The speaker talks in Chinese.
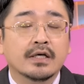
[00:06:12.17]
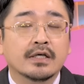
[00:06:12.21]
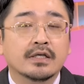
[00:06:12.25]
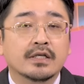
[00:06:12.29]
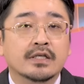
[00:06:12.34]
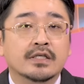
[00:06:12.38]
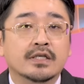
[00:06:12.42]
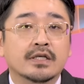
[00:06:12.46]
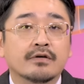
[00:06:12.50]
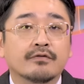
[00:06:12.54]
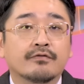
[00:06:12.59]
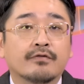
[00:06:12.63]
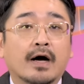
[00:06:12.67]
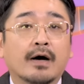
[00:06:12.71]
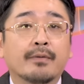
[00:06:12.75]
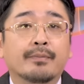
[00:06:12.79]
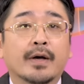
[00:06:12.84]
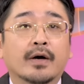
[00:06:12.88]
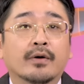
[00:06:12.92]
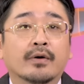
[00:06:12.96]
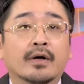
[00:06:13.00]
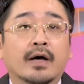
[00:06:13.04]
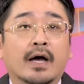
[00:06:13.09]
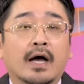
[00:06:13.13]
已经发
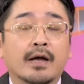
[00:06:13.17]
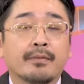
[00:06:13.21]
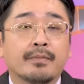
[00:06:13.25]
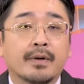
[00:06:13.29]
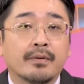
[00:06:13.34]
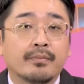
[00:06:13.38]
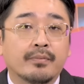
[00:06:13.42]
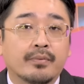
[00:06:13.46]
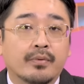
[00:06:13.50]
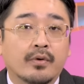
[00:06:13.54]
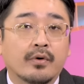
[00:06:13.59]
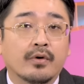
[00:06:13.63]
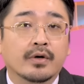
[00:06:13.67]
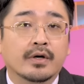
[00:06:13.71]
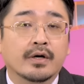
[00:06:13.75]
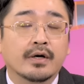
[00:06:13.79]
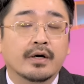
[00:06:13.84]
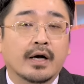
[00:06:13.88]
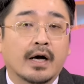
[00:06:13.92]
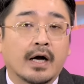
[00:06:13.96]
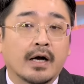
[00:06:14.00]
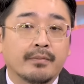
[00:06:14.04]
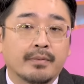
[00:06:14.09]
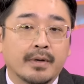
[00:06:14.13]
表的 iPad Pro
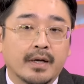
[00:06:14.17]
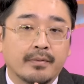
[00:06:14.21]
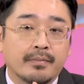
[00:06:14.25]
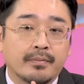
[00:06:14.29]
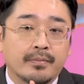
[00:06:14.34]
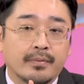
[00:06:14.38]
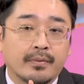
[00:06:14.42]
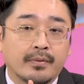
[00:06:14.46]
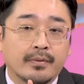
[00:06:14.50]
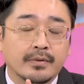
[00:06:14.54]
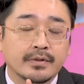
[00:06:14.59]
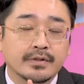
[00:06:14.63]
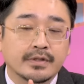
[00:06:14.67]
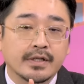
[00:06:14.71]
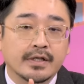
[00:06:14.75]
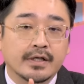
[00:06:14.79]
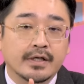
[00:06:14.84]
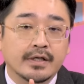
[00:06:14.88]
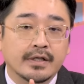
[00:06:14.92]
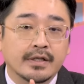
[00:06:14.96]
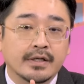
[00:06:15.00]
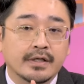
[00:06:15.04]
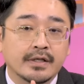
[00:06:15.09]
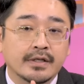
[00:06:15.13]
跟 iPad 这
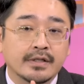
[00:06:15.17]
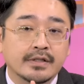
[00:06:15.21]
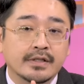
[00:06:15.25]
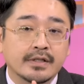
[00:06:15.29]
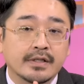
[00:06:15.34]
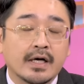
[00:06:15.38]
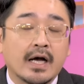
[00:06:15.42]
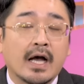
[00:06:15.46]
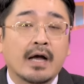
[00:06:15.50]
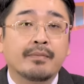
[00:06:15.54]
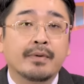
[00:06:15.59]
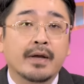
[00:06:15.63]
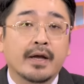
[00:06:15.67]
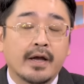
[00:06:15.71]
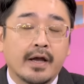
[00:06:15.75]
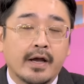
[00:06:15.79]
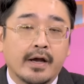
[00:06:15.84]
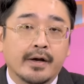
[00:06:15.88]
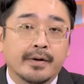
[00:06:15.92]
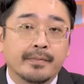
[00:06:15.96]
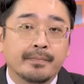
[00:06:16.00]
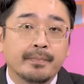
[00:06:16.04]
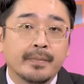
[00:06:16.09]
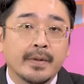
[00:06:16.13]
个这个 iPad Air，